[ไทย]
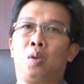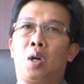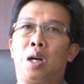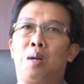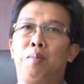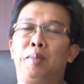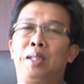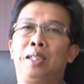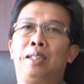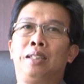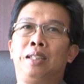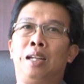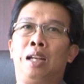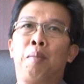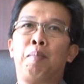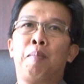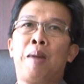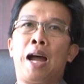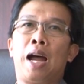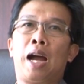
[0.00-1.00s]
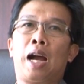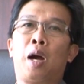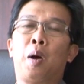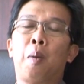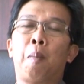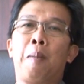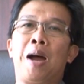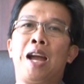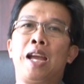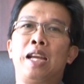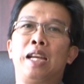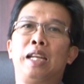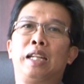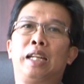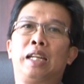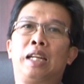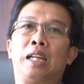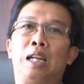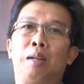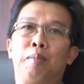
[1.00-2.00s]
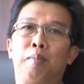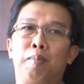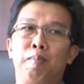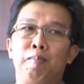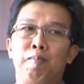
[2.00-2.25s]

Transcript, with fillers: ความเป็นศิลปะเข้าไปนะครับ